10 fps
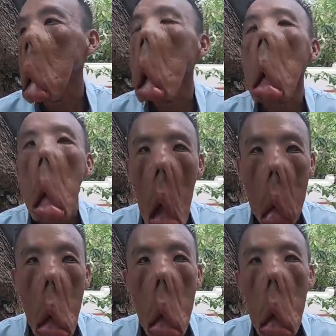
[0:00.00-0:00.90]
cũng
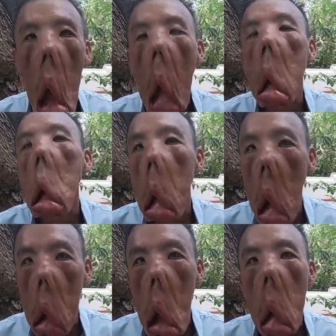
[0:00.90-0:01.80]
làm nướng ăn uống
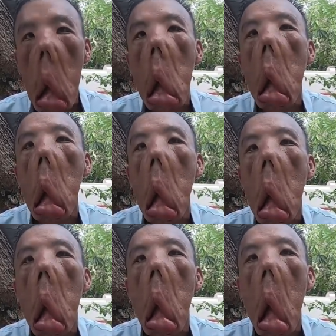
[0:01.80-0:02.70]
rồi làm nướng
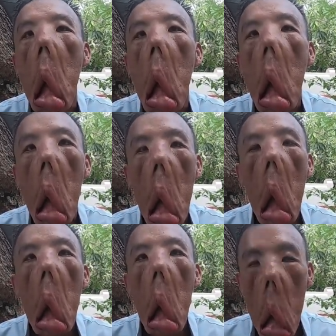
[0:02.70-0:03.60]
là, là từ
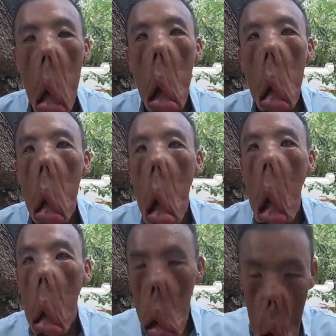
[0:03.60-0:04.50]
anh thôi anh mà,
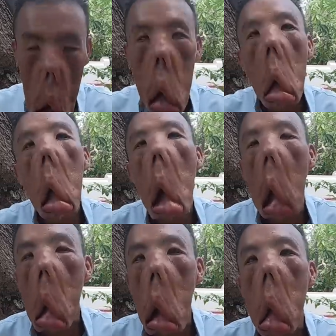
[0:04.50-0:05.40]
hiện nay nữa cũng có
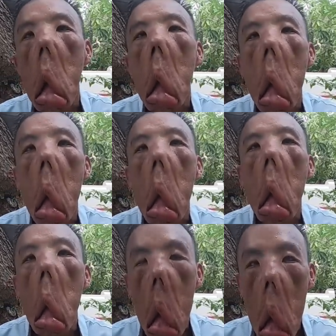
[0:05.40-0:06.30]
làm luôn mẹ làm
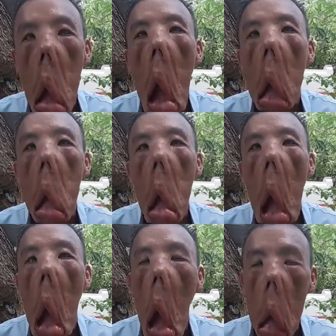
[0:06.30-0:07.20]
mướn luôn hả à, nhưng
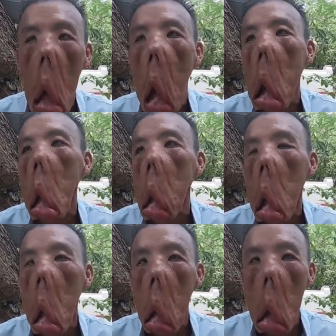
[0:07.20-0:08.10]
mà không vào
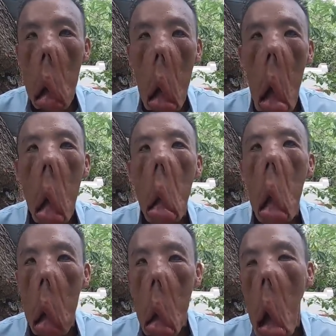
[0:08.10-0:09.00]
cũng nói tháng nay rồi nhưng
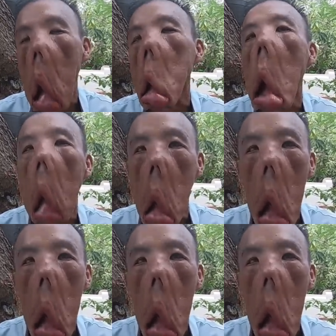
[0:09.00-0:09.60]
mà không có làm